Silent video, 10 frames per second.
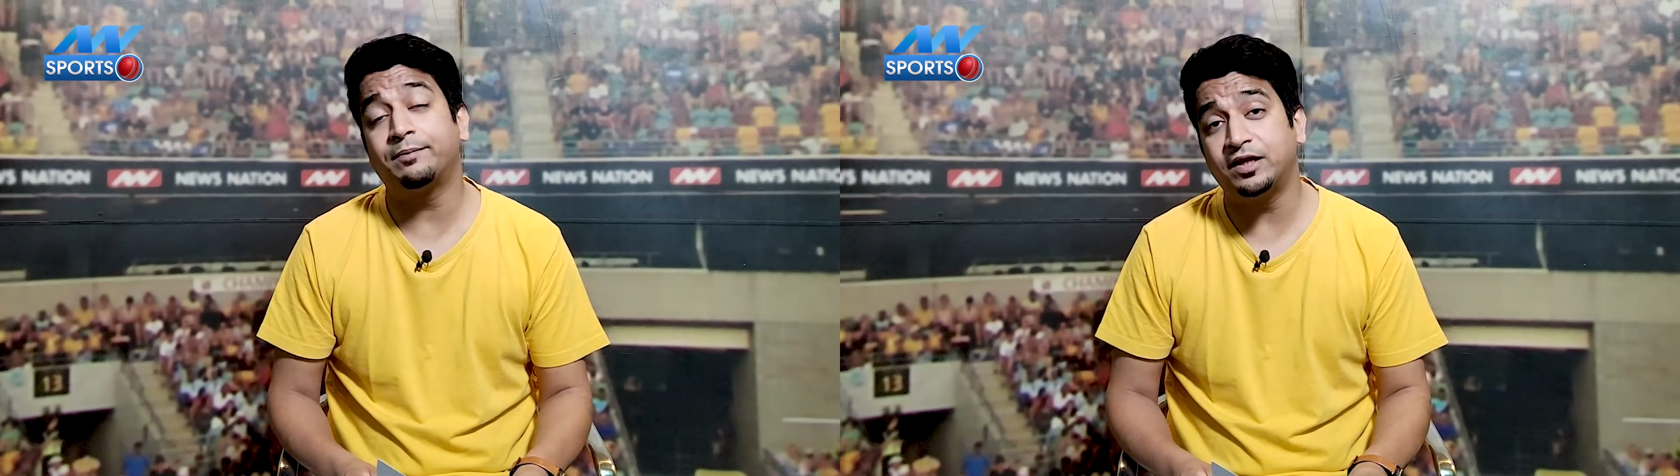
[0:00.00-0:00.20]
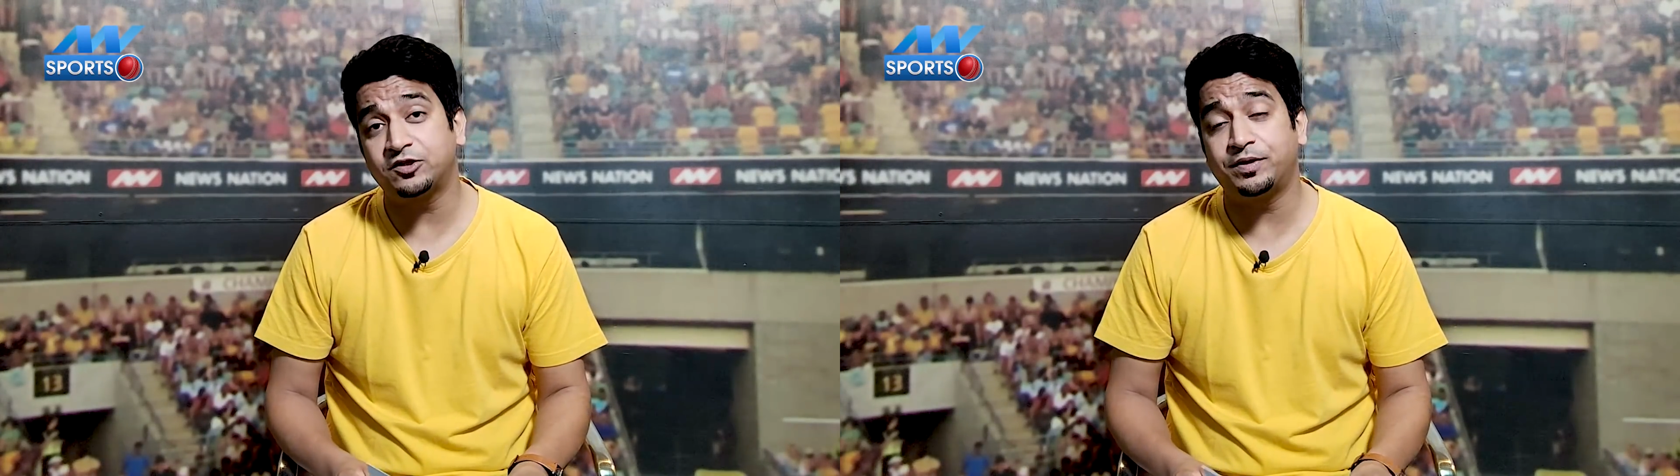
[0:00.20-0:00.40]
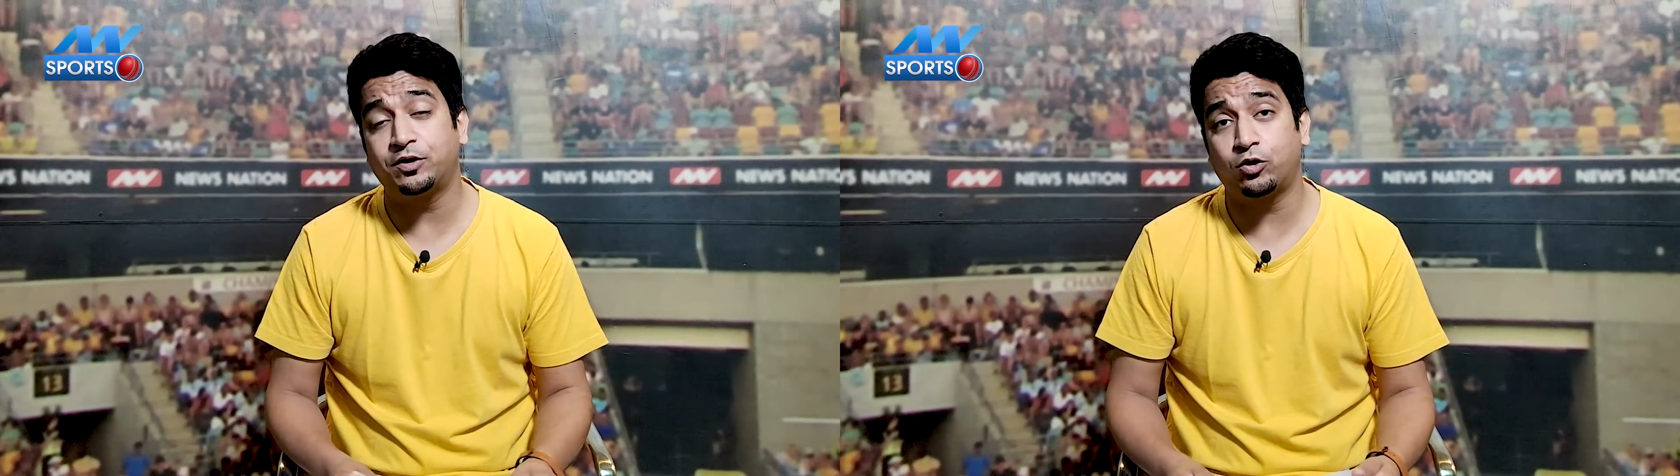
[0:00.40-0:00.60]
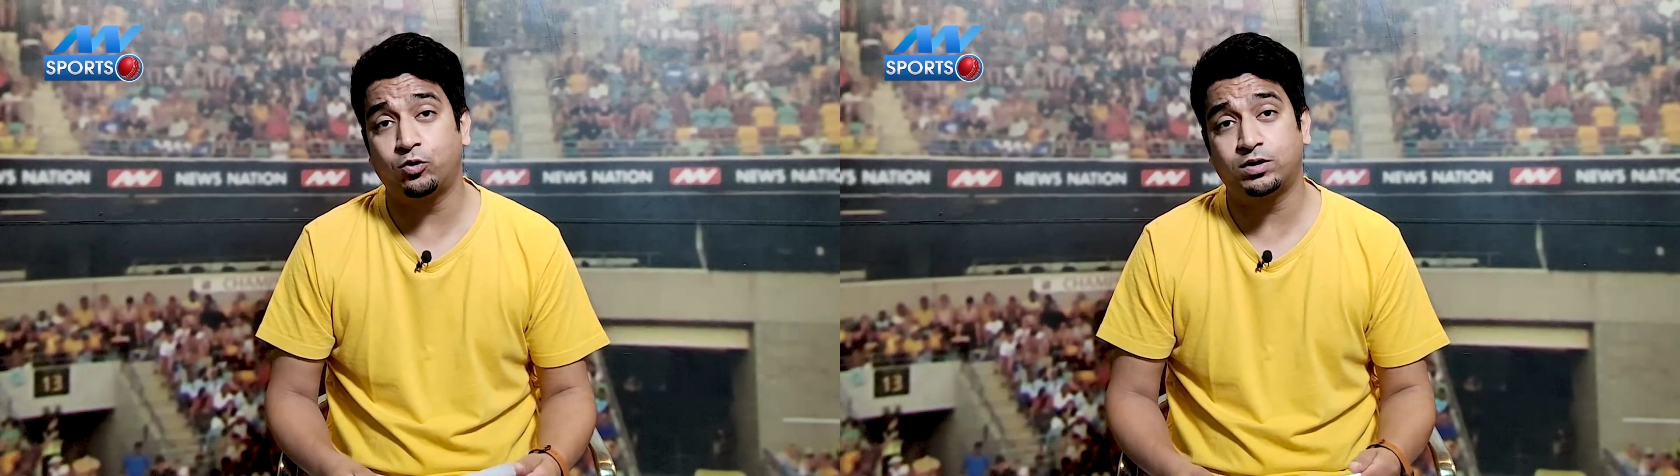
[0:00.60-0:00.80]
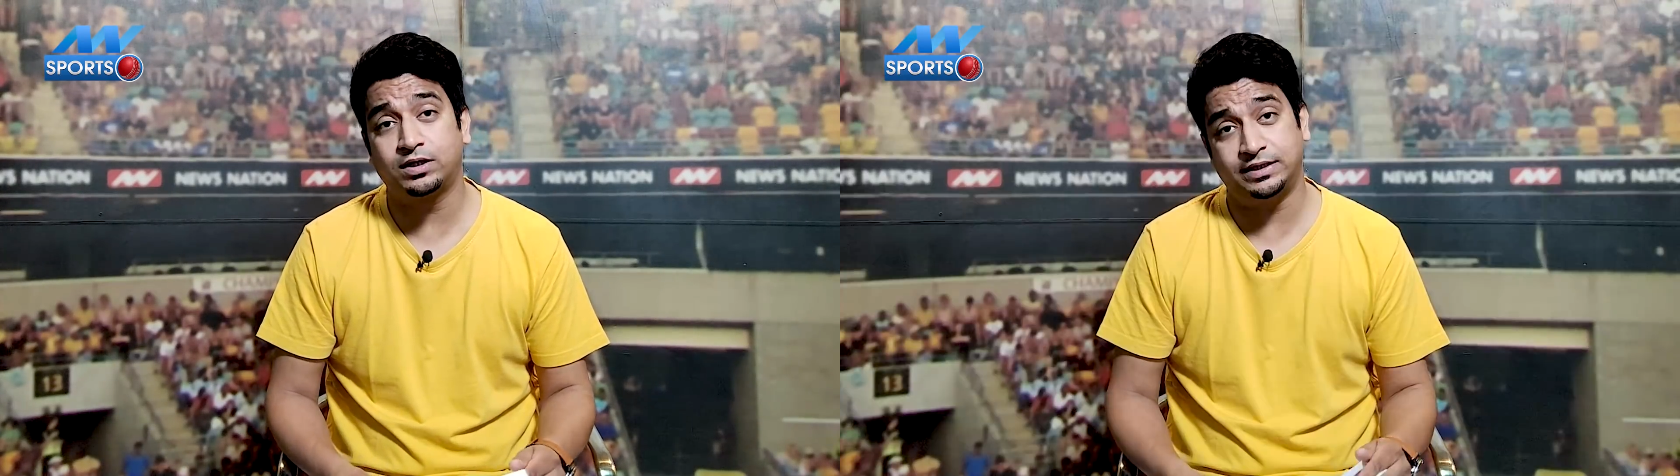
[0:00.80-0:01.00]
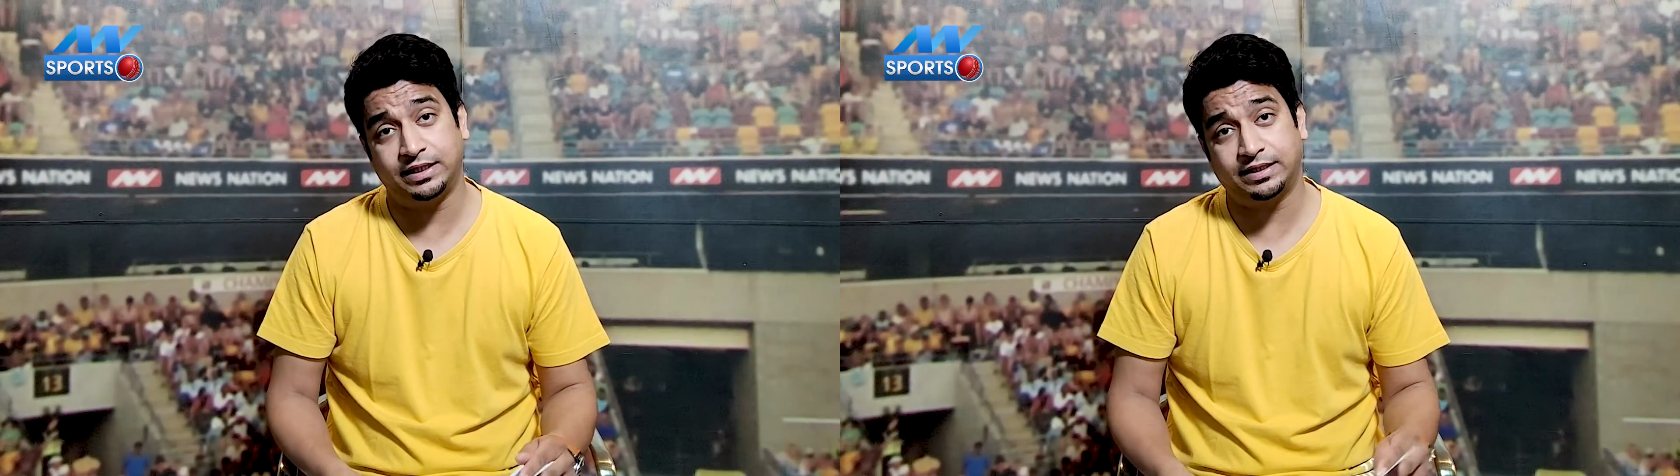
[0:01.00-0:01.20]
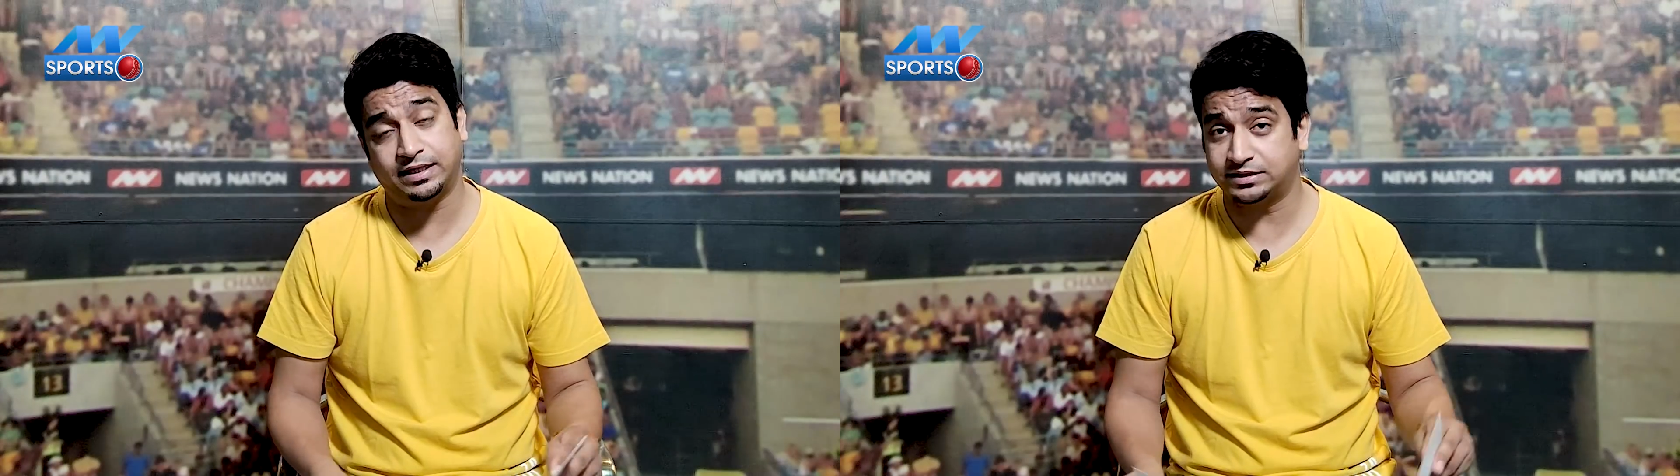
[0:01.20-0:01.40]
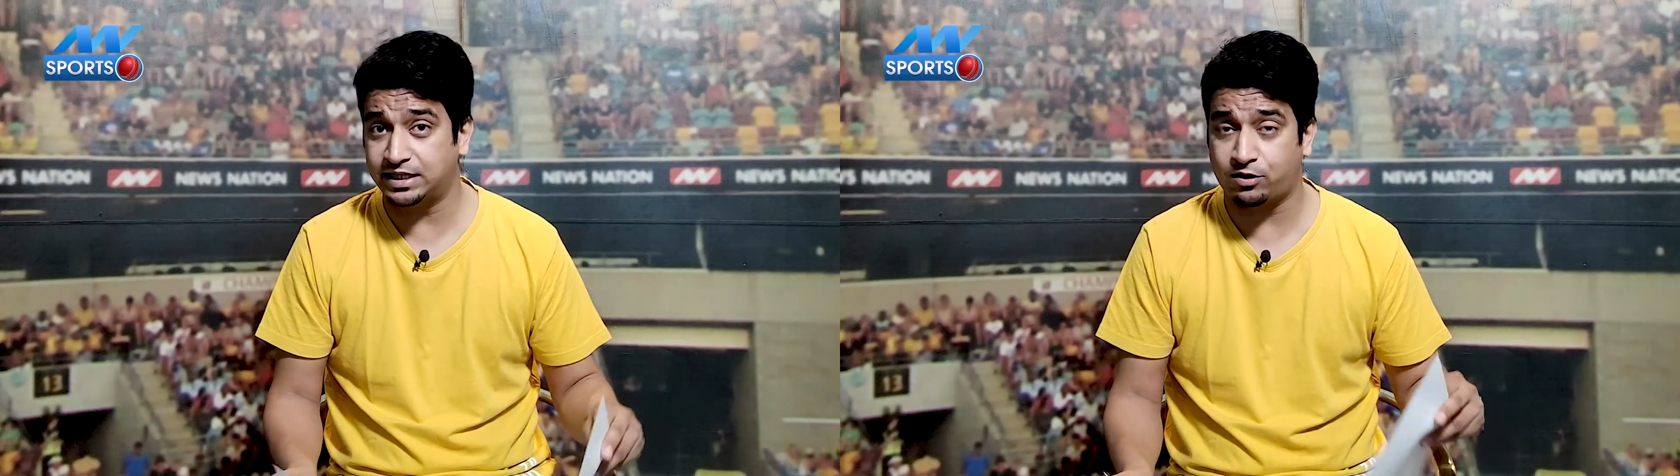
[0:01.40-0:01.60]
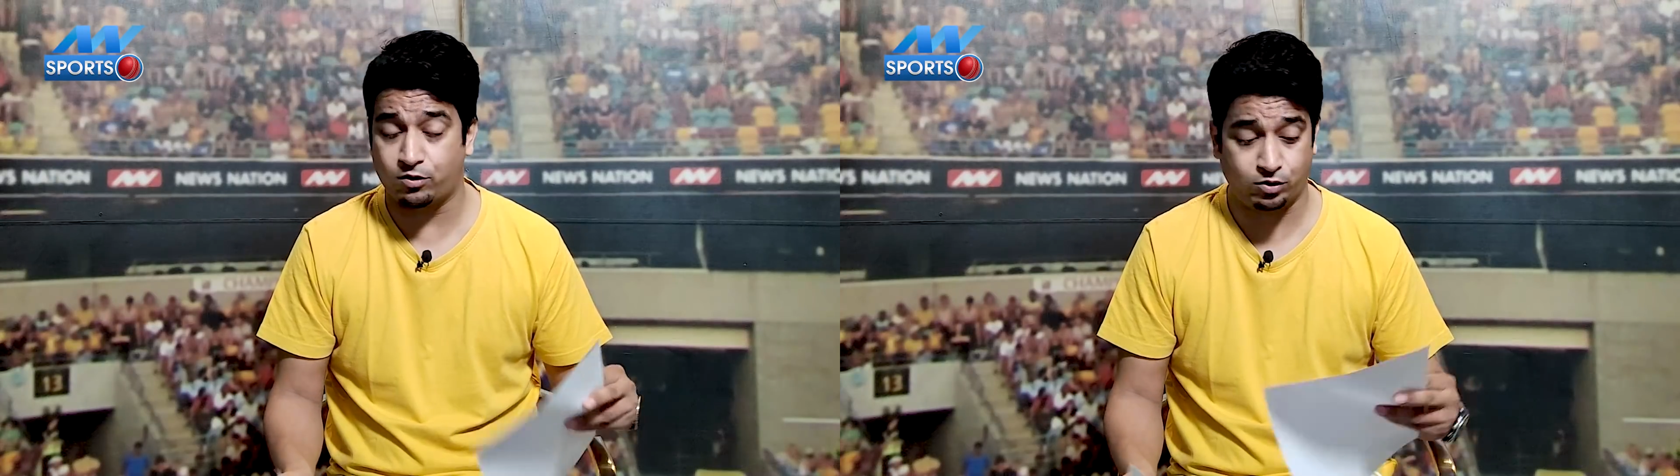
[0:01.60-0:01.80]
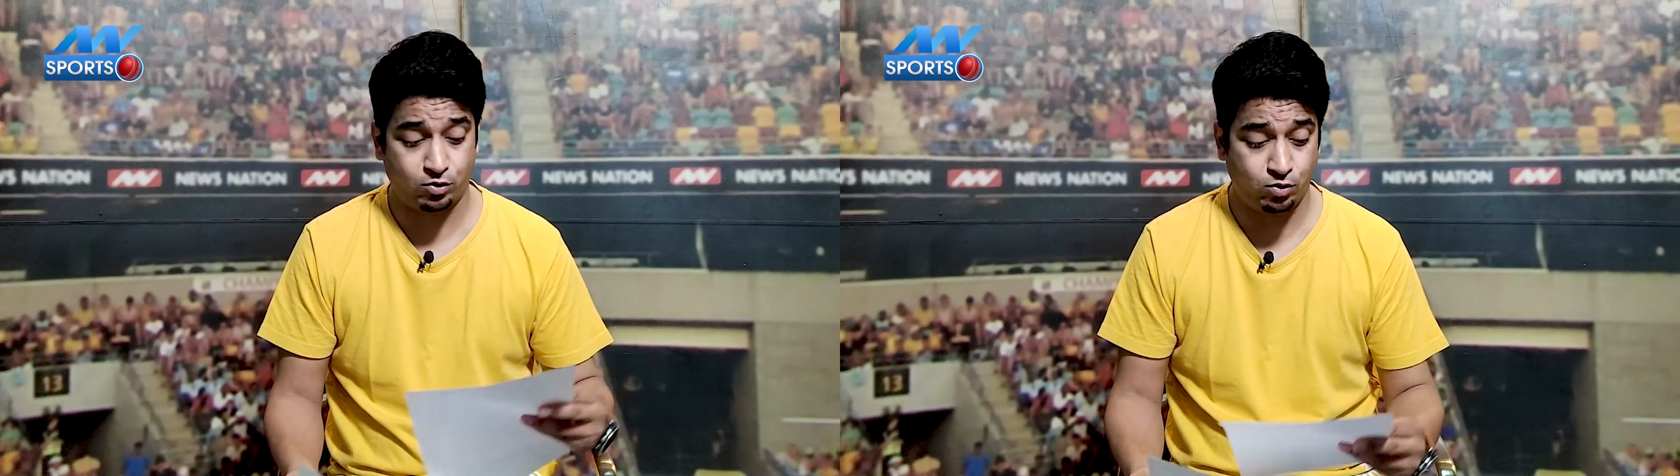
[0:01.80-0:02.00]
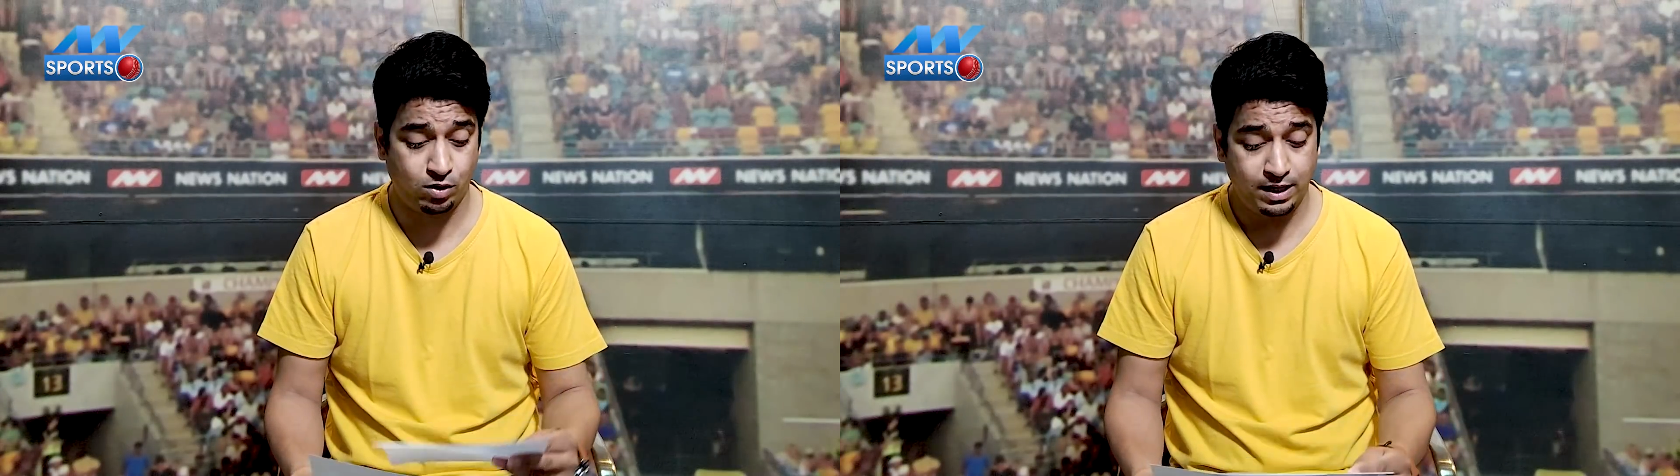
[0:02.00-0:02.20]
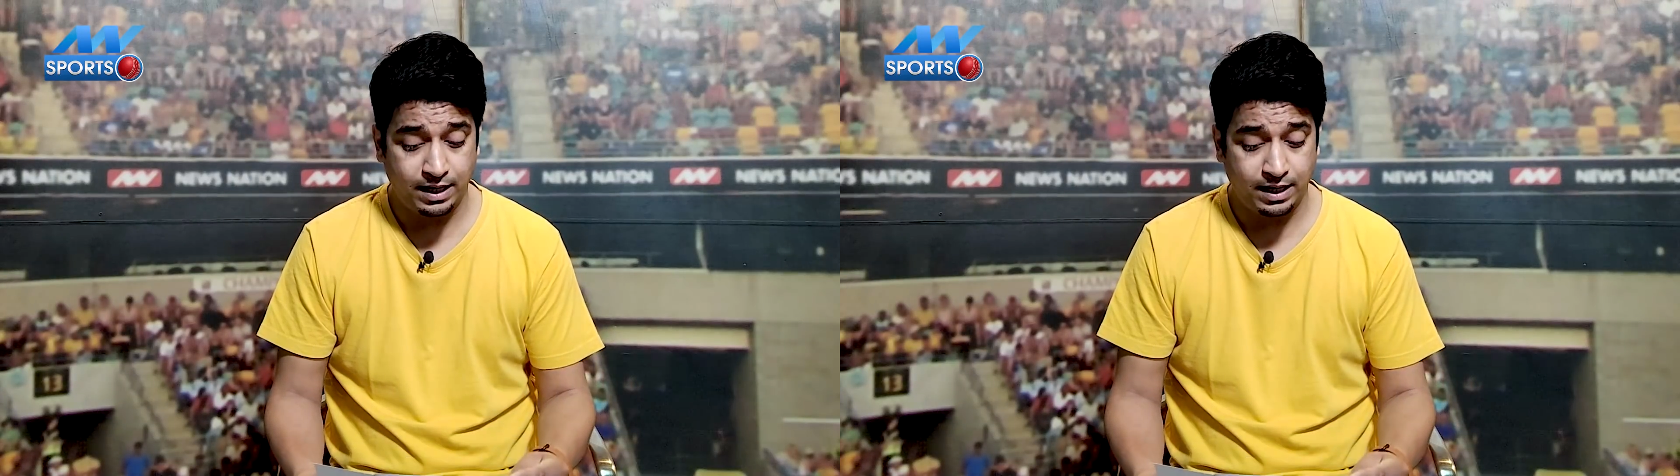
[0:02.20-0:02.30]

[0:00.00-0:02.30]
रिप्लेसमेंट कौन होगा ये राजस्थान रॉयल को